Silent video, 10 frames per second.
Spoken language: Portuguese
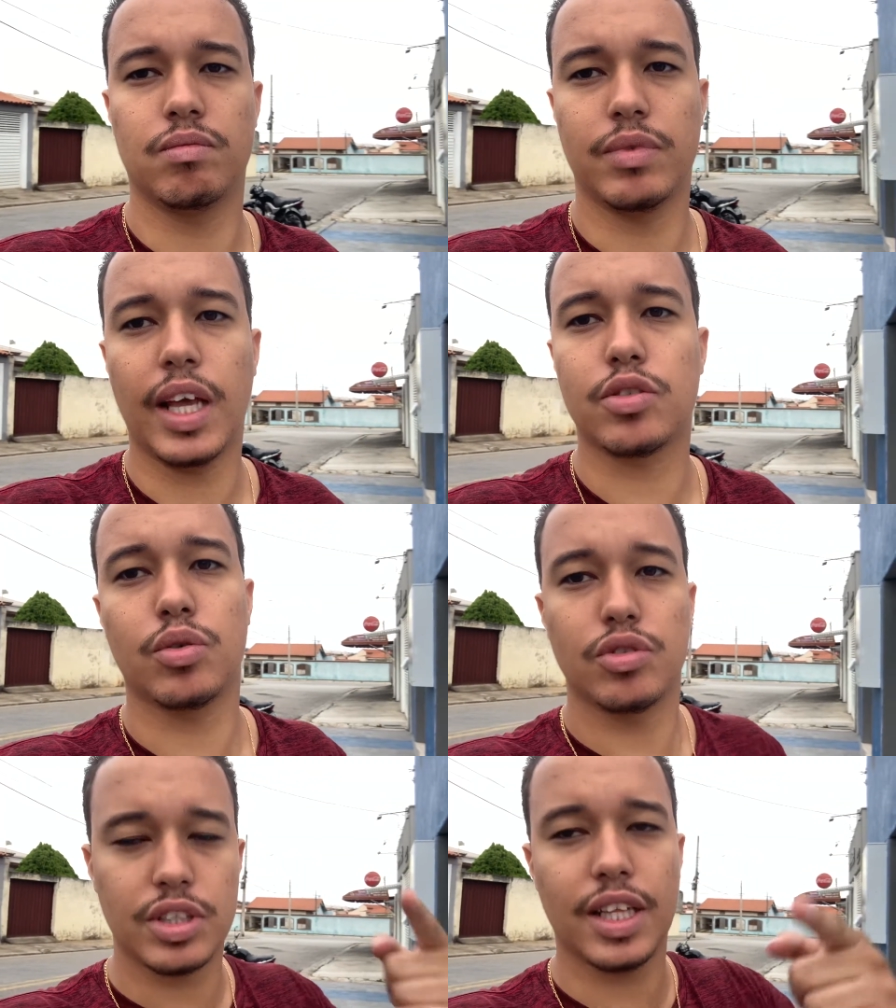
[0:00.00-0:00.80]
10
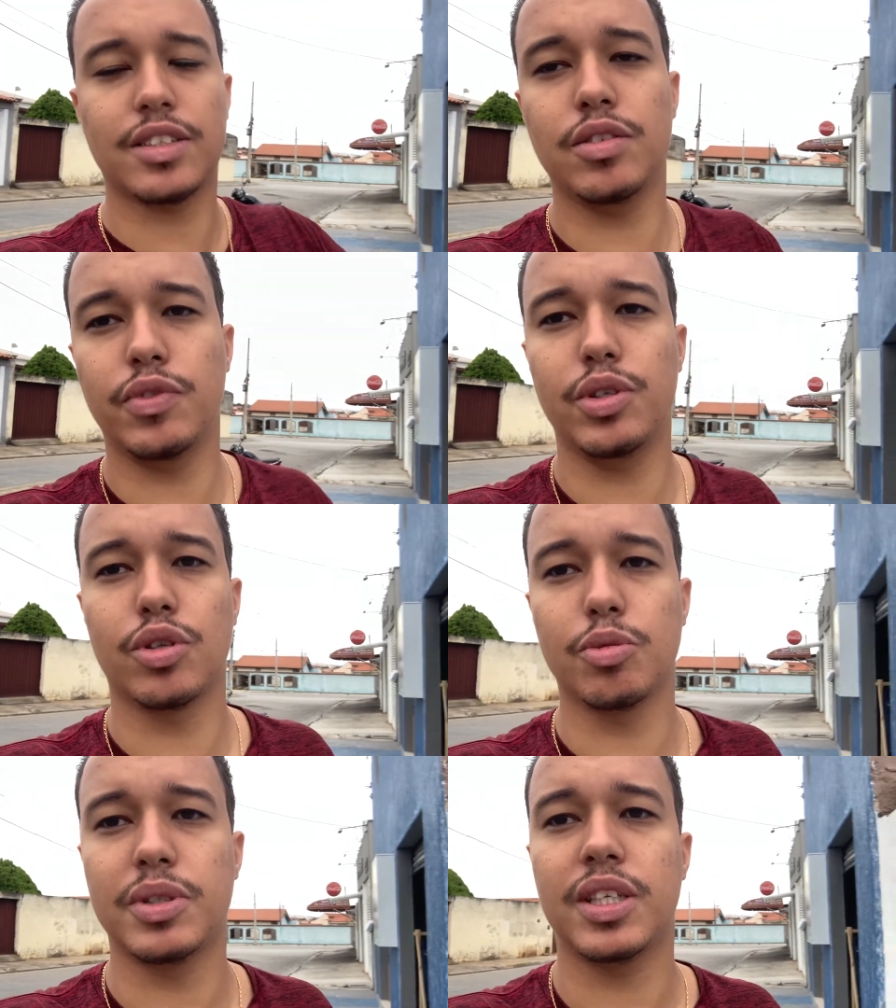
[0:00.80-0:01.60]
conto. Se você tá assistindo vídeo no
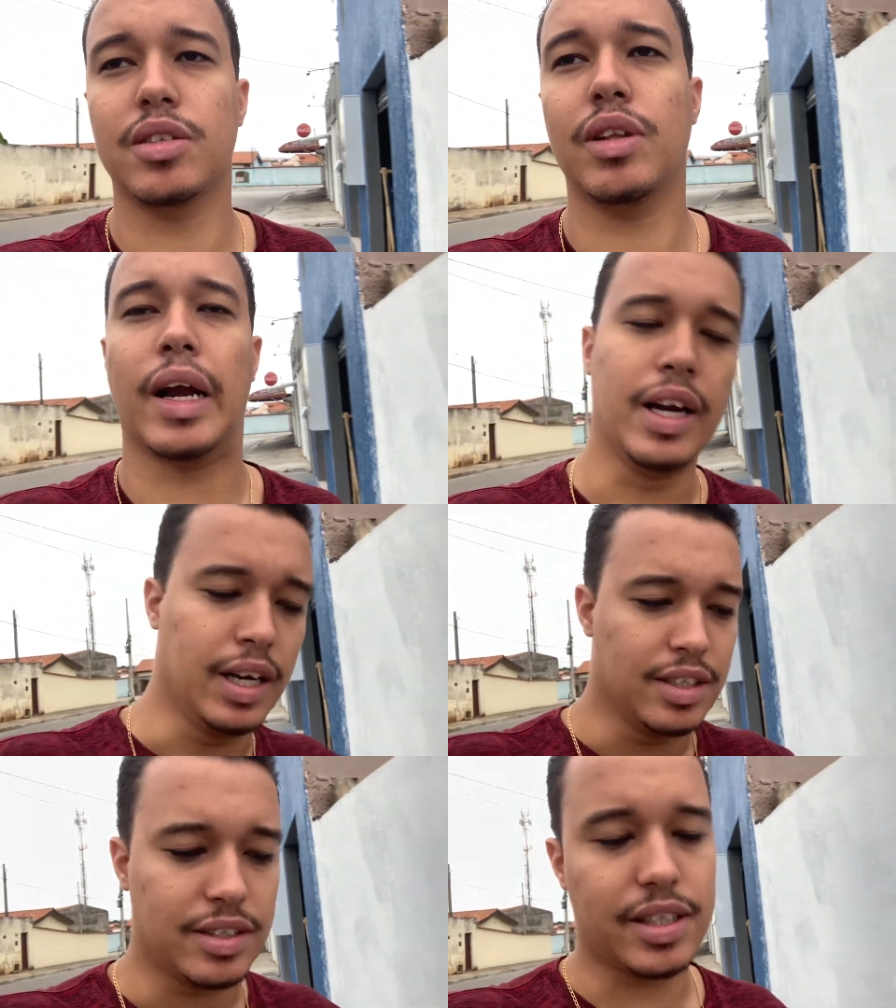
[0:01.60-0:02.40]
YouTube, você tem celular.
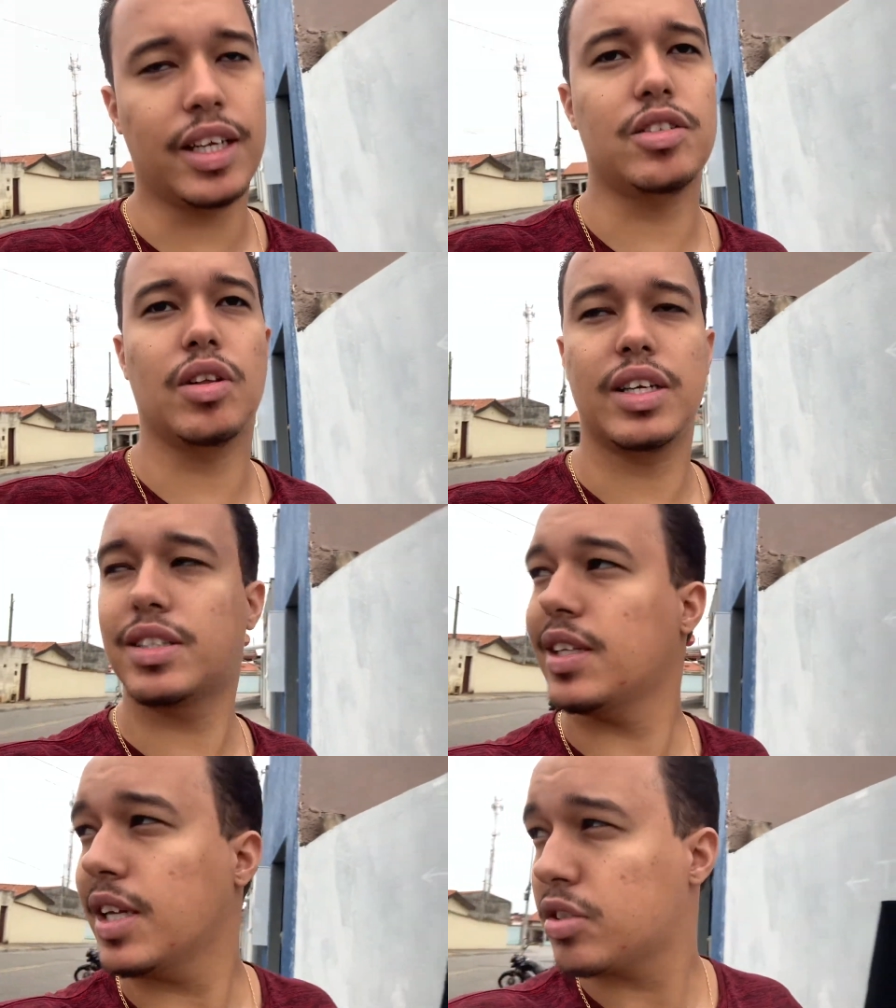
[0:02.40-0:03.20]
Se tem celular, você
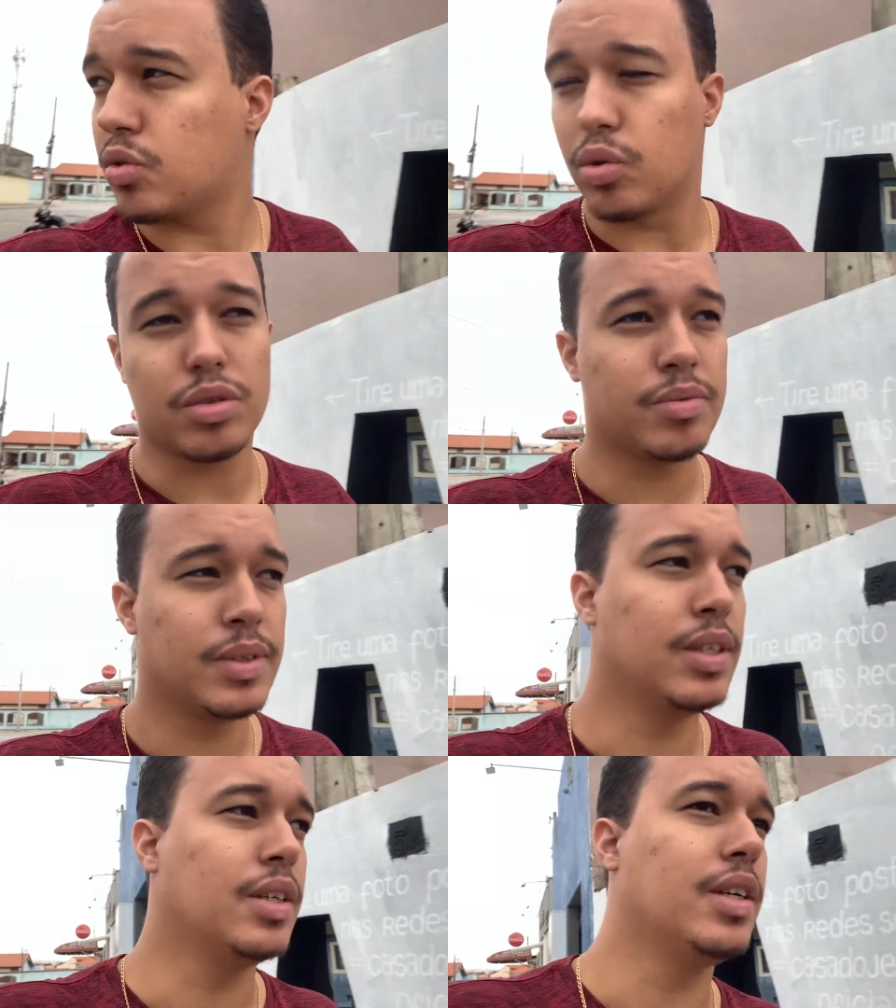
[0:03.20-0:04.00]
tem 10 conto.
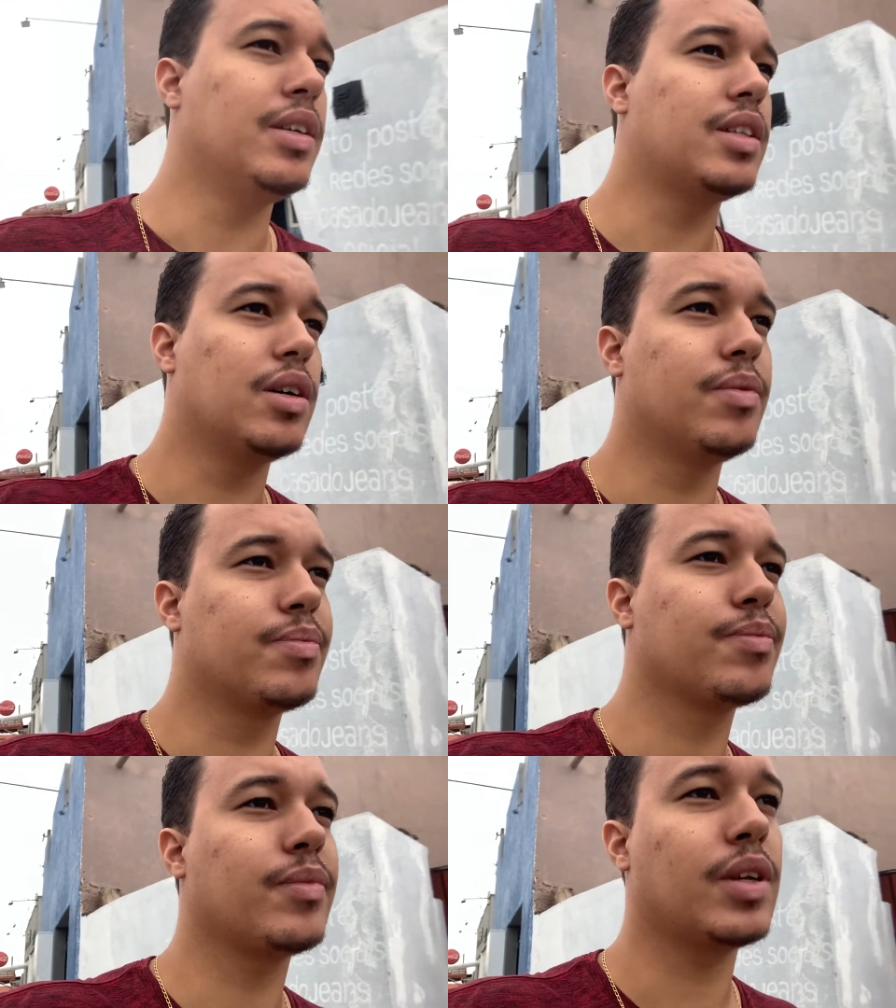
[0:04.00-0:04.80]
Então,
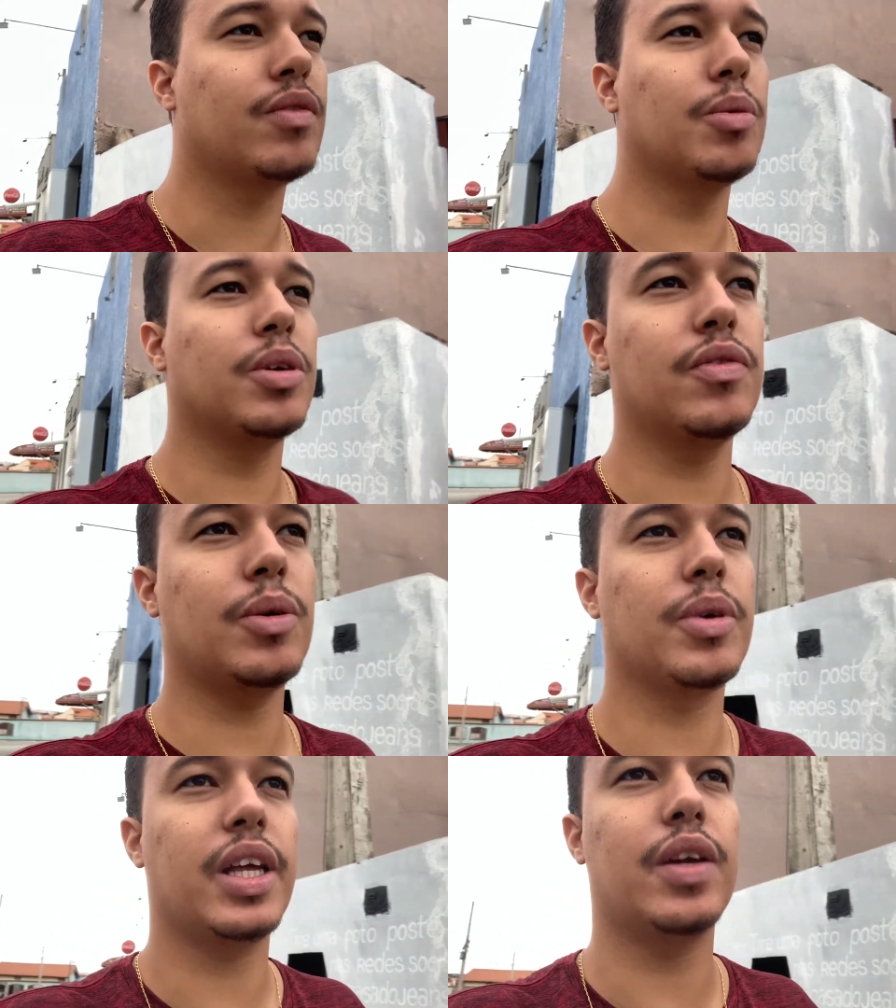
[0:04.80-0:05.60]
vamos que
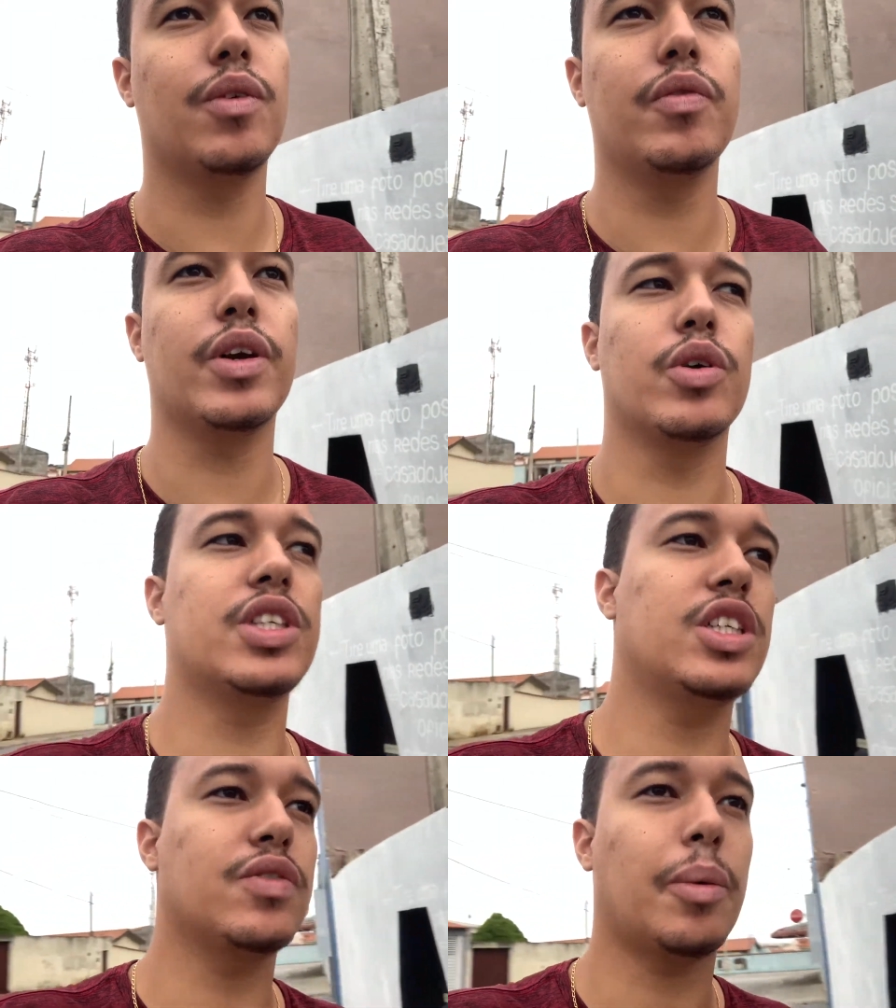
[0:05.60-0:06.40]
vamos, galera. Vamos ver. Hoje
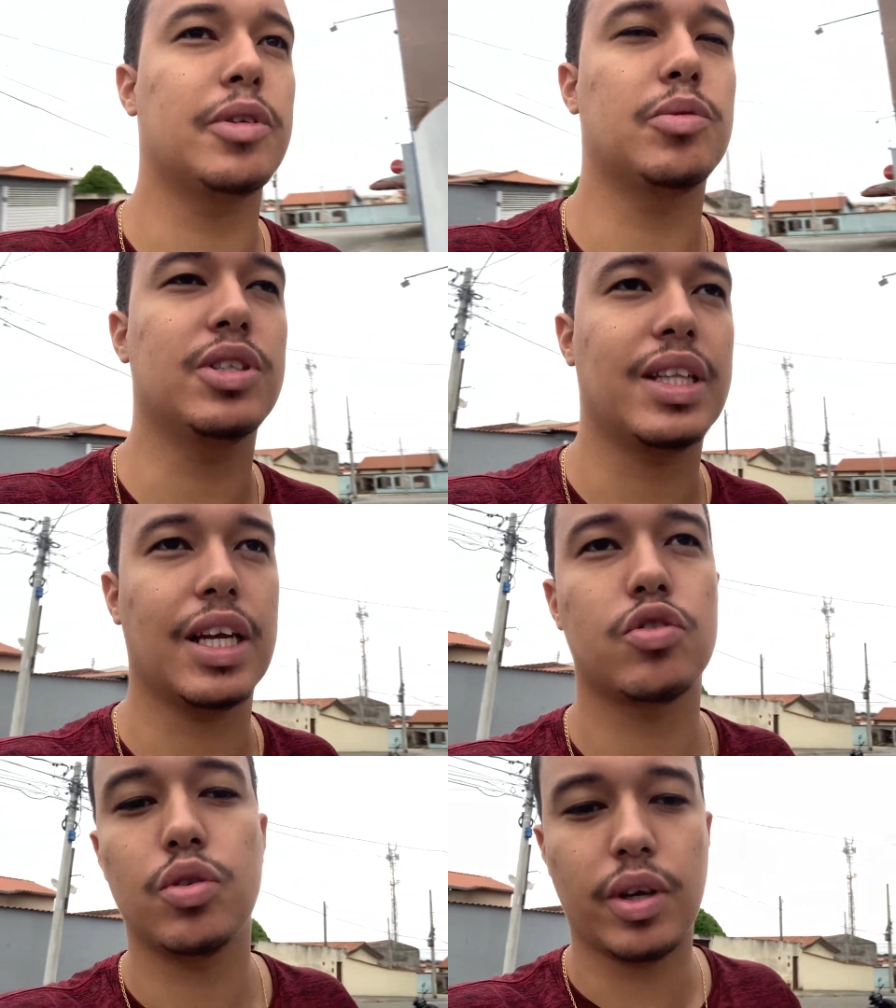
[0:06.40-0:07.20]
a gente vai mais ou menos até
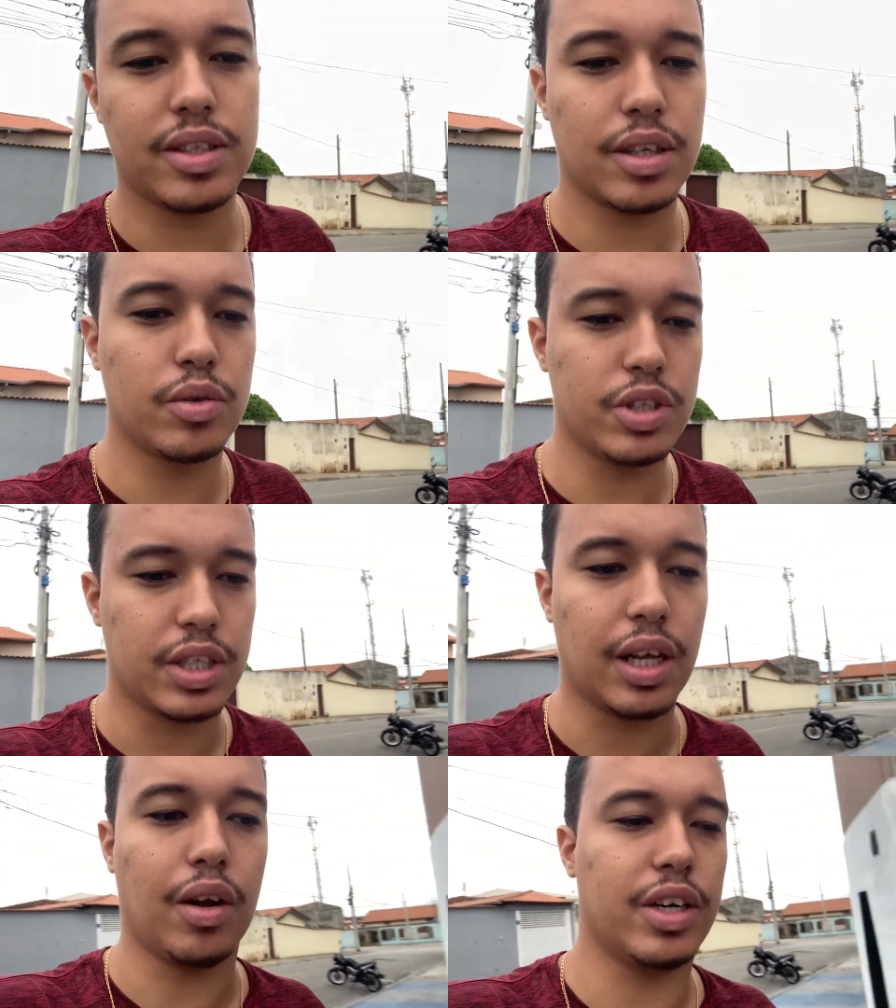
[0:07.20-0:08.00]
as 8 horas da noite
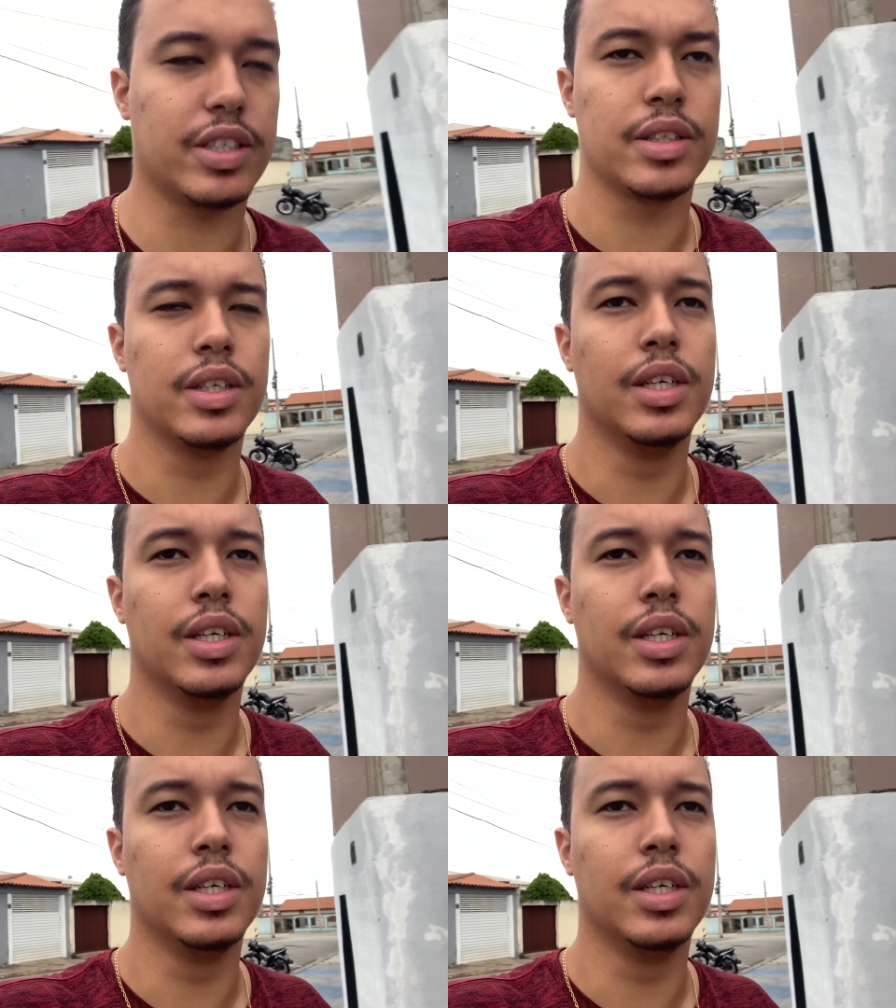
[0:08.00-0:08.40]
aqui na loja.